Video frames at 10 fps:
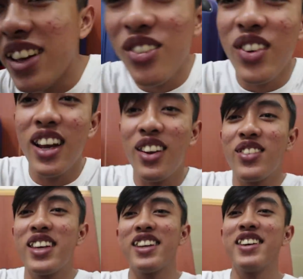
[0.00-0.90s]
ya rabbal
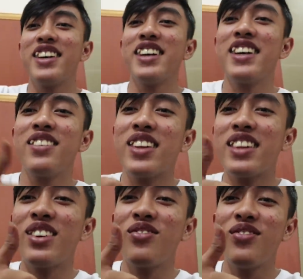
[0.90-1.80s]
alamin
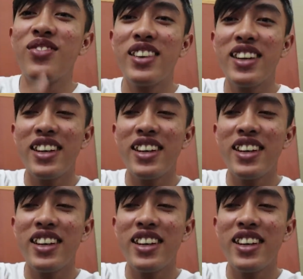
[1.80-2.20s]
mantap